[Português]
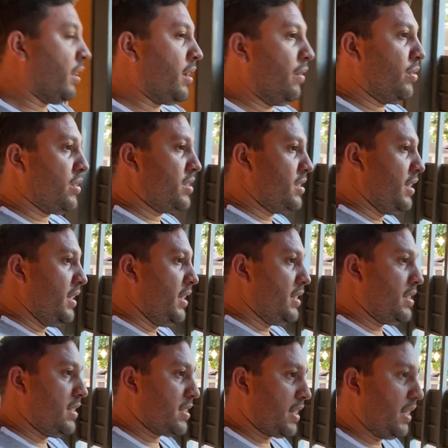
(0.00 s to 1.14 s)
que você
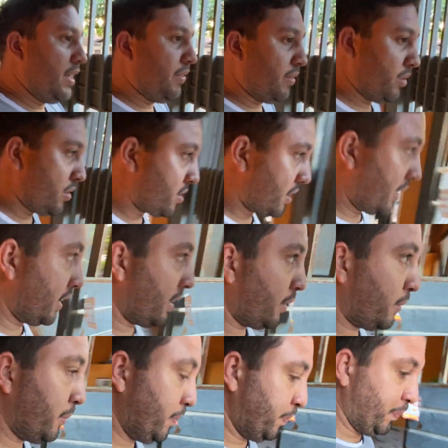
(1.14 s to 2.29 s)
se inscreva no nosso canal.